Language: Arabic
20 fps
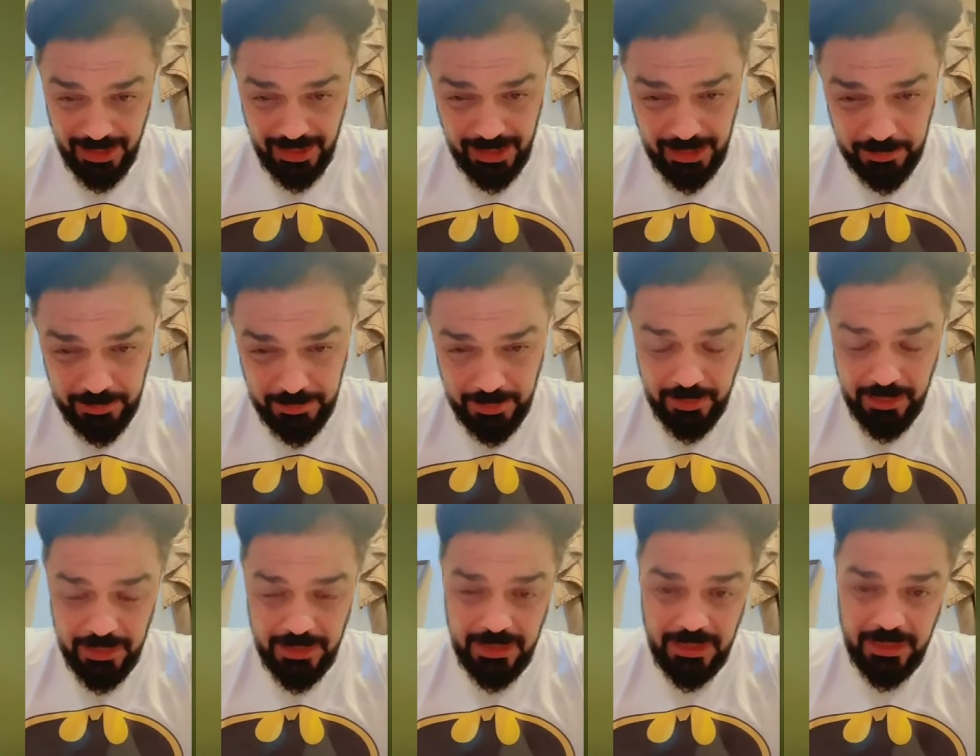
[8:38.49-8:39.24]
أنا
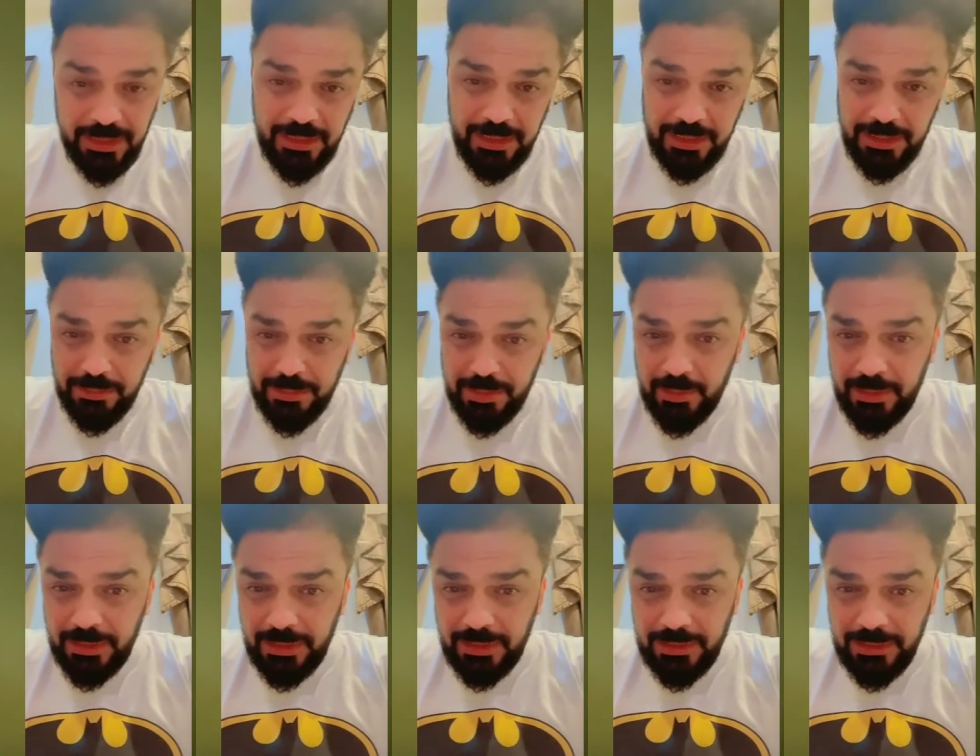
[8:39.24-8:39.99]
بتوقيت جرينتش
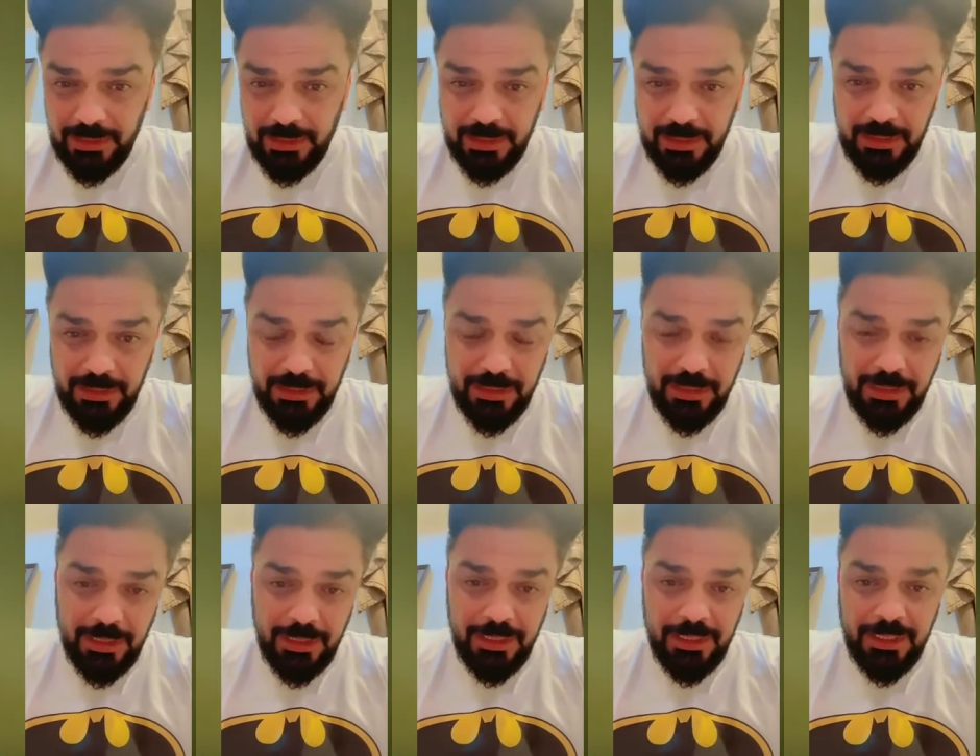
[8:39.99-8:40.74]
بتوقيت آه،
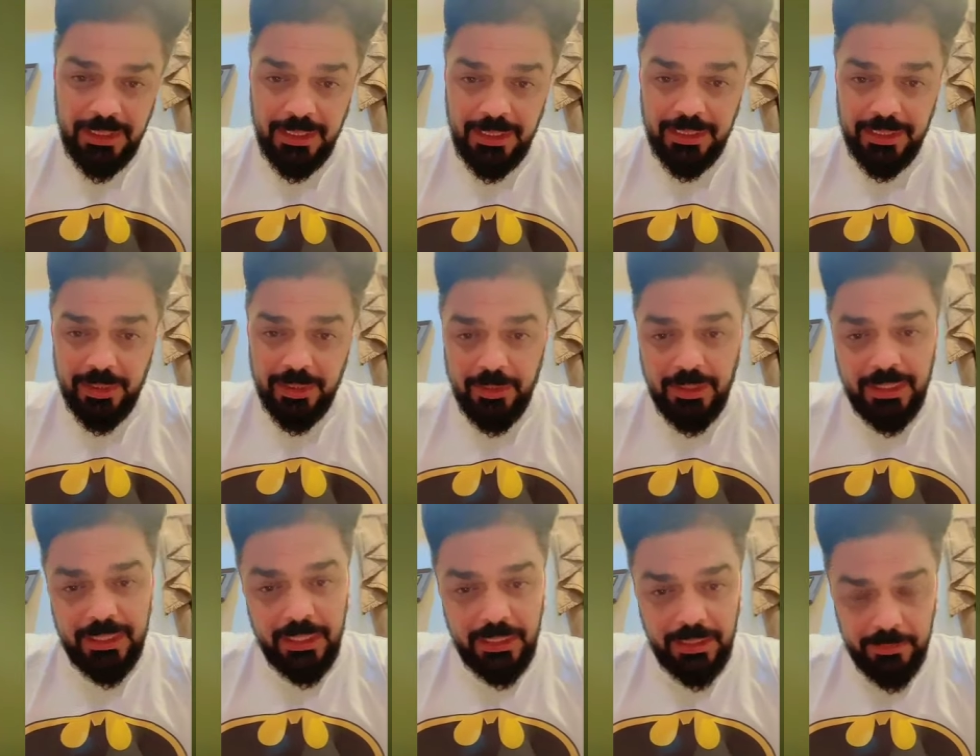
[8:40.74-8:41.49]
دول
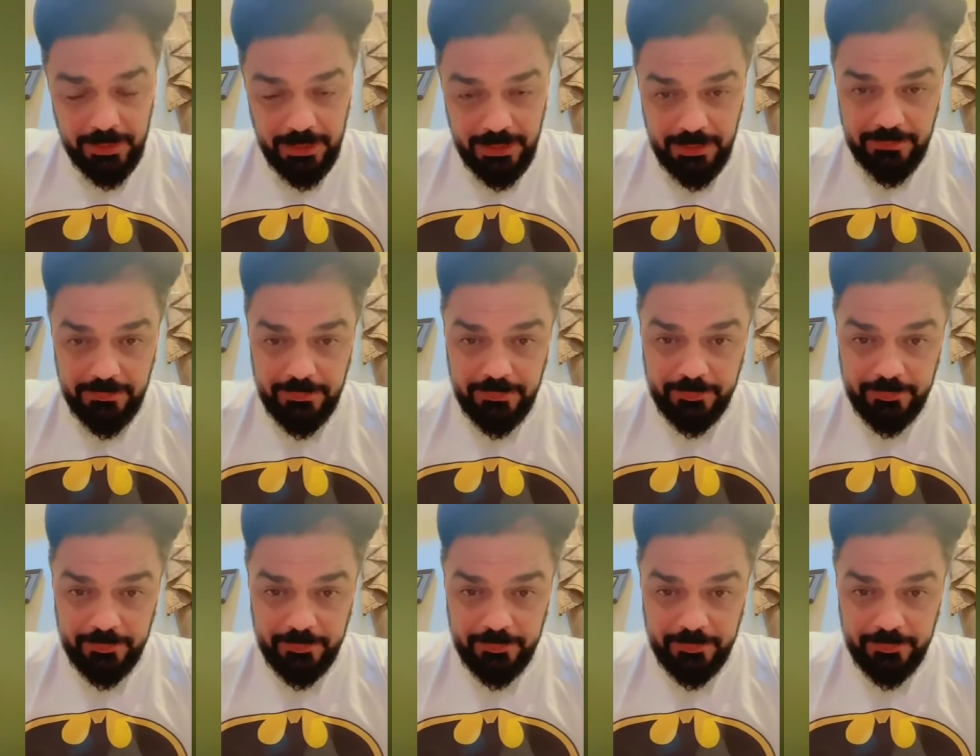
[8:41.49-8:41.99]
ثانية ما أعرف